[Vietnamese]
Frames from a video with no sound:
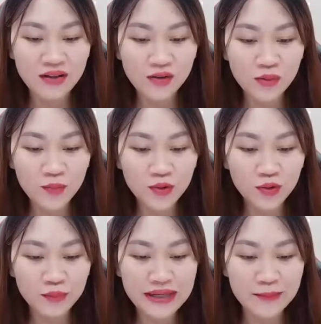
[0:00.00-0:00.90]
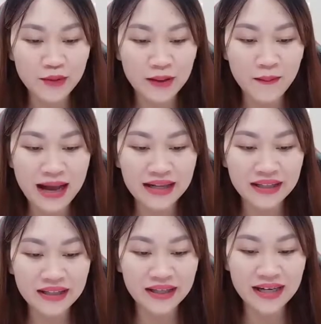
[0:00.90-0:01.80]
cô một ngụm đem đóa hoa
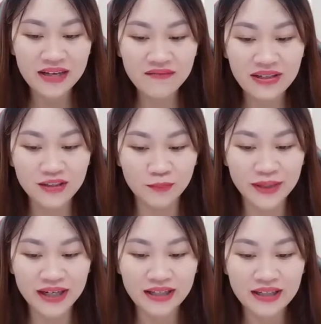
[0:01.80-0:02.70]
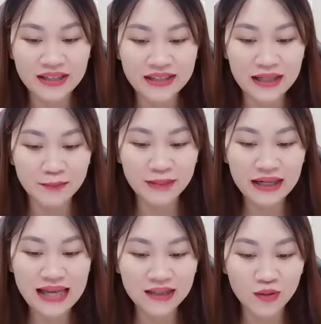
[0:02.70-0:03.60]
tiến hết vào trong miệng, nhắm
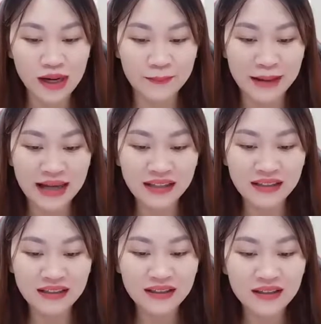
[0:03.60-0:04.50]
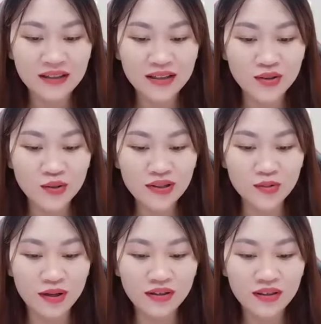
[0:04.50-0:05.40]
mắt lại thỏa mãn. Nuốt
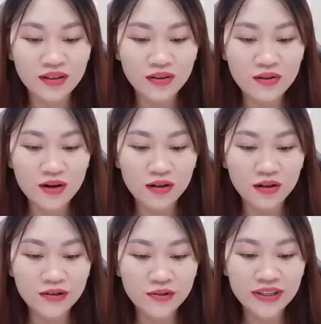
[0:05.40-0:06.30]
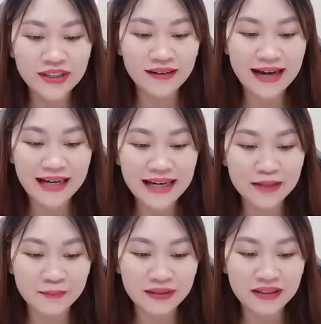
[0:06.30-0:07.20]
xuống, cô còn có chút chưa đã
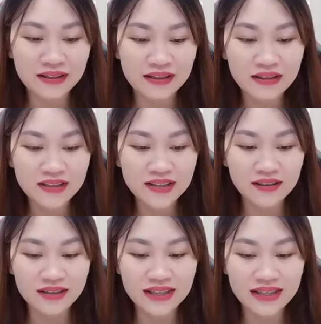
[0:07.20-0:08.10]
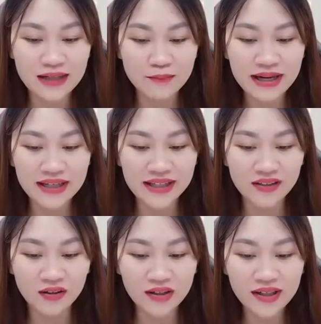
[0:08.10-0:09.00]
thèm. Chờ nhìn đến màn
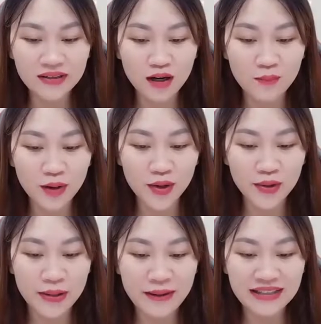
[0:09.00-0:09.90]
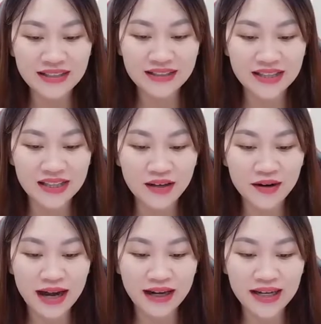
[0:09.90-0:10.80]
hình có người tò mò đóa hoa trang trí
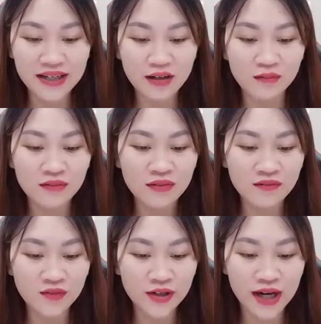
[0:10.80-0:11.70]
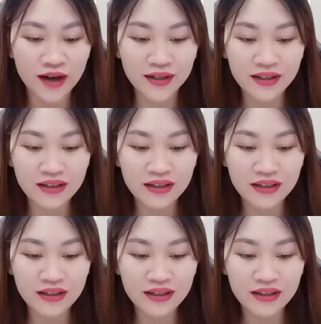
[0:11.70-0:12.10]
có đắng hay không, vội nói.